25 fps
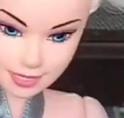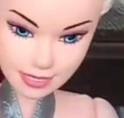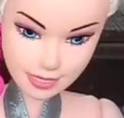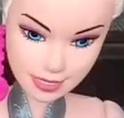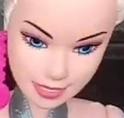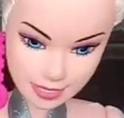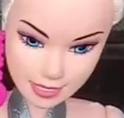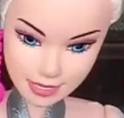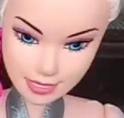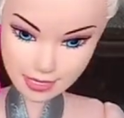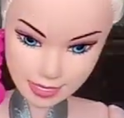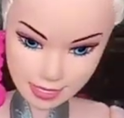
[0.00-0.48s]

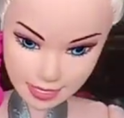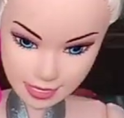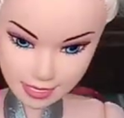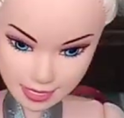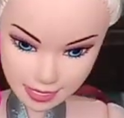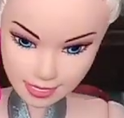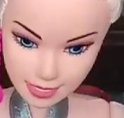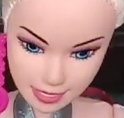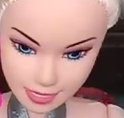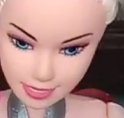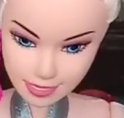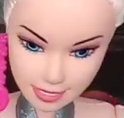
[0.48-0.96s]
ஆகிடுச்சிச்சே
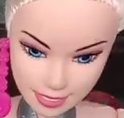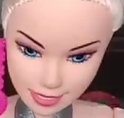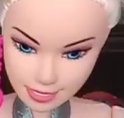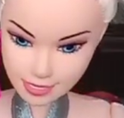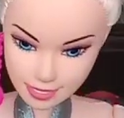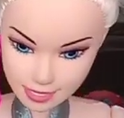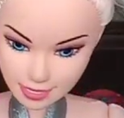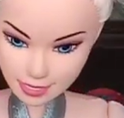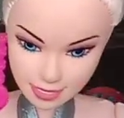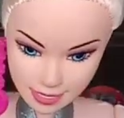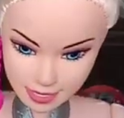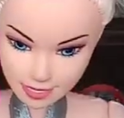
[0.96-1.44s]
பட்
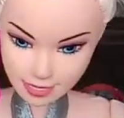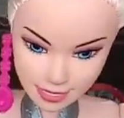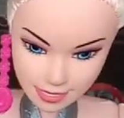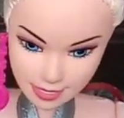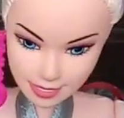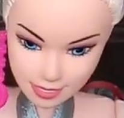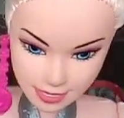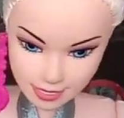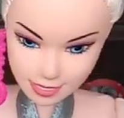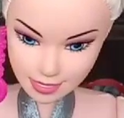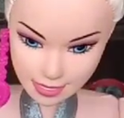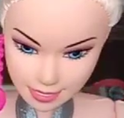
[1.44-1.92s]
பரவாயில்ல
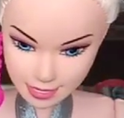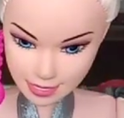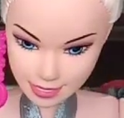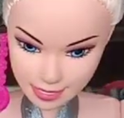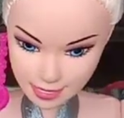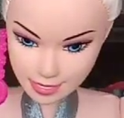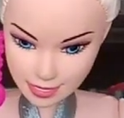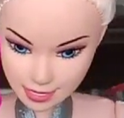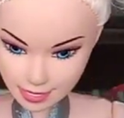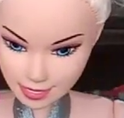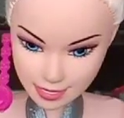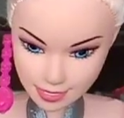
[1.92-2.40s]

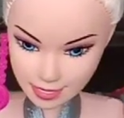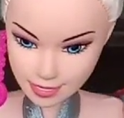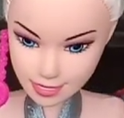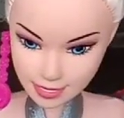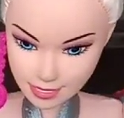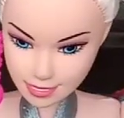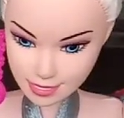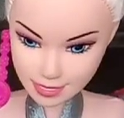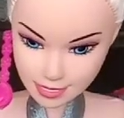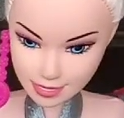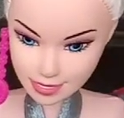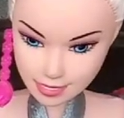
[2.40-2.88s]
ஆட்டுக்கால் வந்து
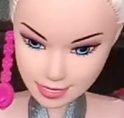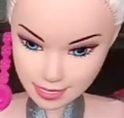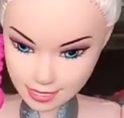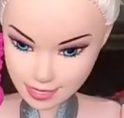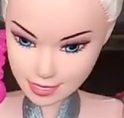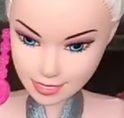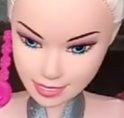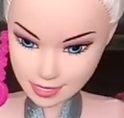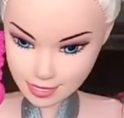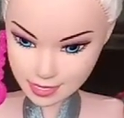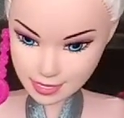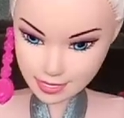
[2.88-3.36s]
நல்லா இருந்துச்சு
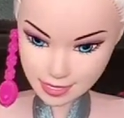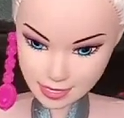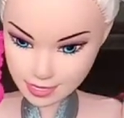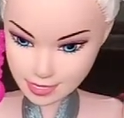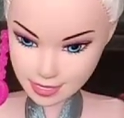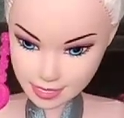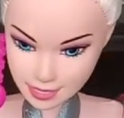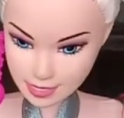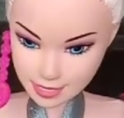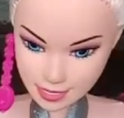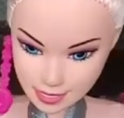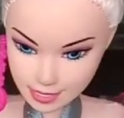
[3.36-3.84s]
ஆனால் இந்த
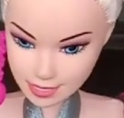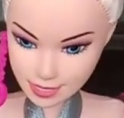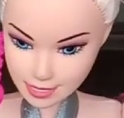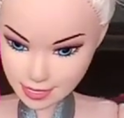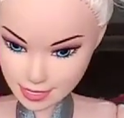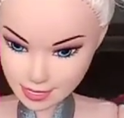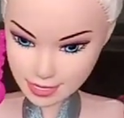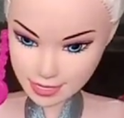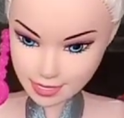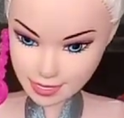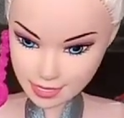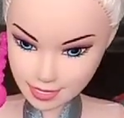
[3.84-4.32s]
ஆட்டுக்காலுக்கும்
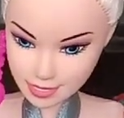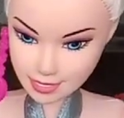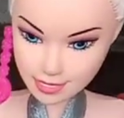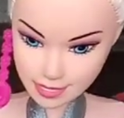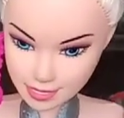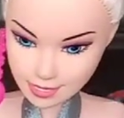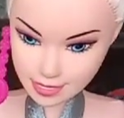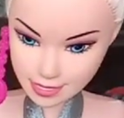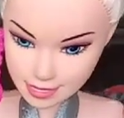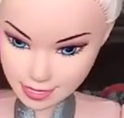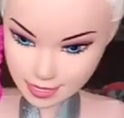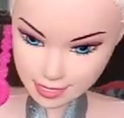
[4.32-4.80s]
ஆனியன்
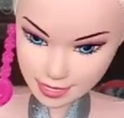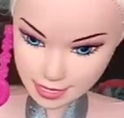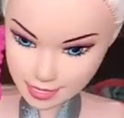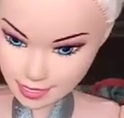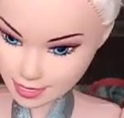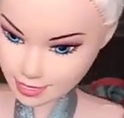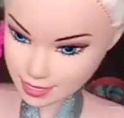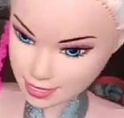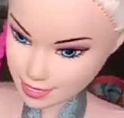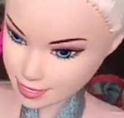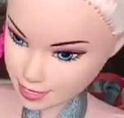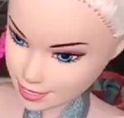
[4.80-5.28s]
பீஸாவுக்கும் டேஸ்ட்